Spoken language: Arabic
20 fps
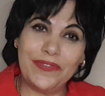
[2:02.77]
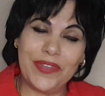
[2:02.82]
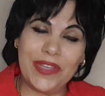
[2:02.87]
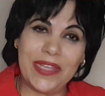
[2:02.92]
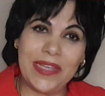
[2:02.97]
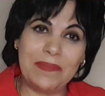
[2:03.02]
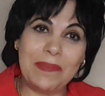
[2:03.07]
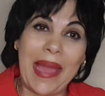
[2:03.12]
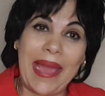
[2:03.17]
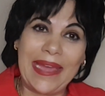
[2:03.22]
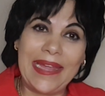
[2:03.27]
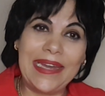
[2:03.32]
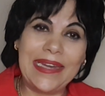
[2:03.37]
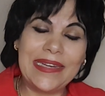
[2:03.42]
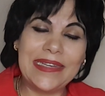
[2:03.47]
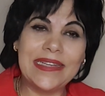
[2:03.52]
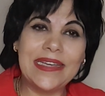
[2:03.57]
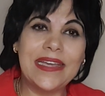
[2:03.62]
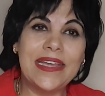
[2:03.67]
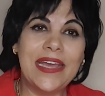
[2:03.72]
في محل
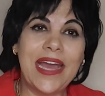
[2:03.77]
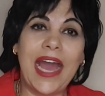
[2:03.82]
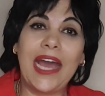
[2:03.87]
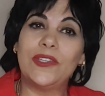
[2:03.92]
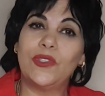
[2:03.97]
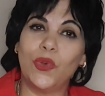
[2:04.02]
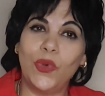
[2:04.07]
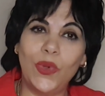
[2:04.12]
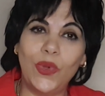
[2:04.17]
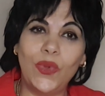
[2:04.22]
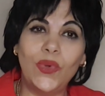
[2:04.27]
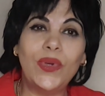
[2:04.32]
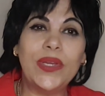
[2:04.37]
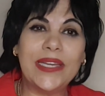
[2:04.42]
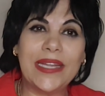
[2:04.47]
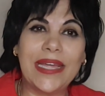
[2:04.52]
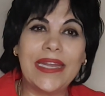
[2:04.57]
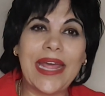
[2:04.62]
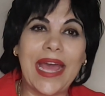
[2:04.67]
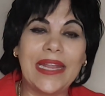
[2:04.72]
هتقول له
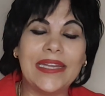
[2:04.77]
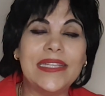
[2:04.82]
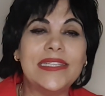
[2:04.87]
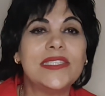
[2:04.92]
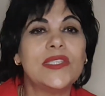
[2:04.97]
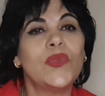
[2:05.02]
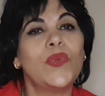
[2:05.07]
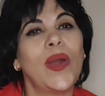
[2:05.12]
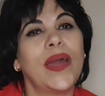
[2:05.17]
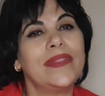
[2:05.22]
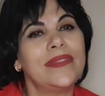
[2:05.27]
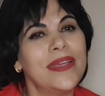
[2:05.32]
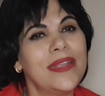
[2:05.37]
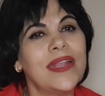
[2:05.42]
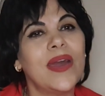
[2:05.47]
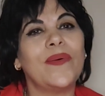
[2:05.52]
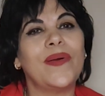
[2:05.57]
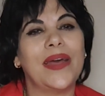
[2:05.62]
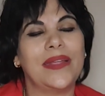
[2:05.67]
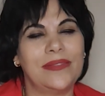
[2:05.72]
ان احنا هننزل
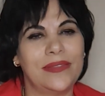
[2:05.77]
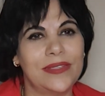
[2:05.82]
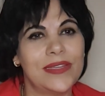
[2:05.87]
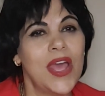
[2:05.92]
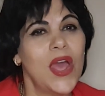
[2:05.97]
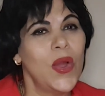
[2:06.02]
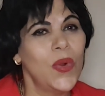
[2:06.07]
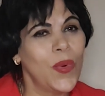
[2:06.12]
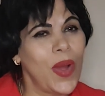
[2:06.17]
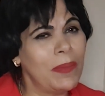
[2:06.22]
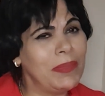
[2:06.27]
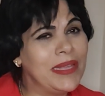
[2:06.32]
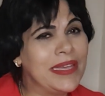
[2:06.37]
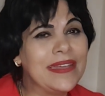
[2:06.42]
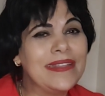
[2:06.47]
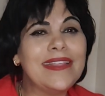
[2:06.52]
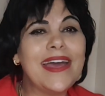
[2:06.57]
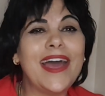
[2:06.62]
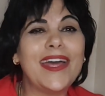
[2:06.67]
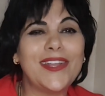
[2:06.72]
وعندنا وقت وقبل
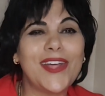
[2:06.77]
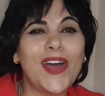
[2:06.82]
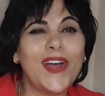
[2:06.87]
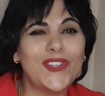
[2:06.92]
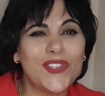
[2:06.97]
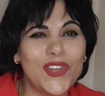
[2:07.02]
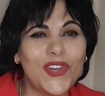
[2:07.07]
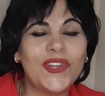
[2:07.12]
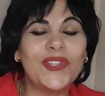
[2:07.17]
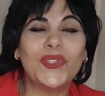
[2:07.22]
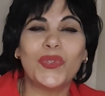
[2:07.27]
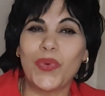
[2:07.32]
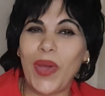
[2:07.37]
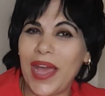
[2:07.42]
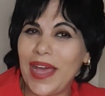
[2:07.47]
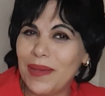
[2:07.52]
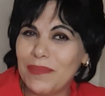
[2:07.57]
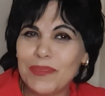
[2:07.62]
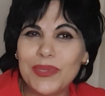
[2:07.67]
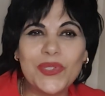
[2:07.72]
كده انا اشرت
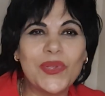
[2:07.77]
وح...